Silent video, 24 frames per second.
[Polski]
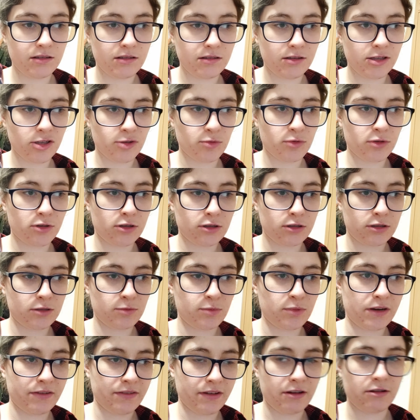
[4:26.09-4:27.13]
no bo to
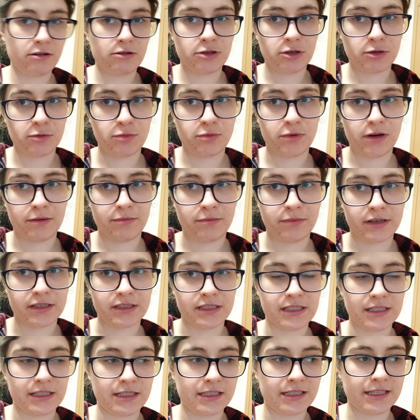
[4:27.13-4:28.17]
sprawiało, że byłam
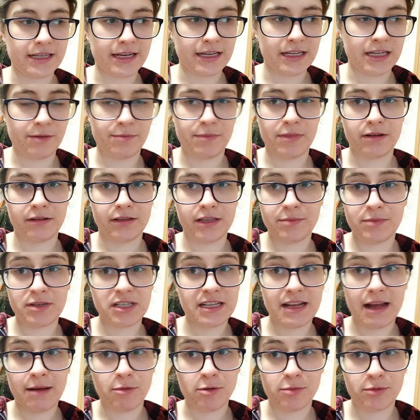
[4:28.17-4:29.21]
bardziej syta i nie, nie
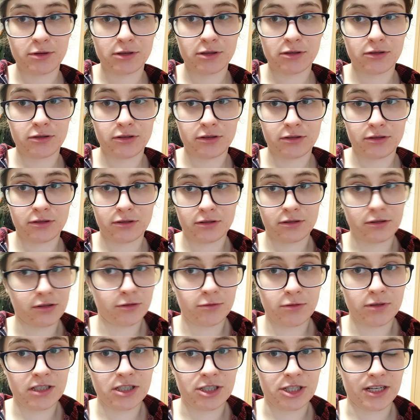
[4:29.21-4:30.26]
myślałam po prostu o
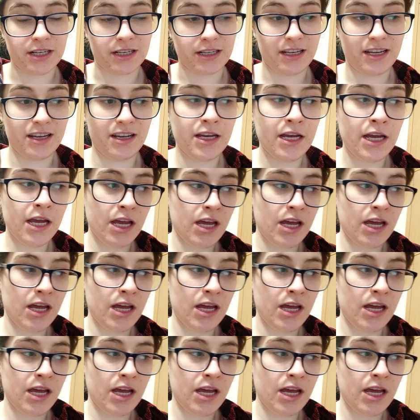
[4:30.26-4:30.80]
słodyczach, nie?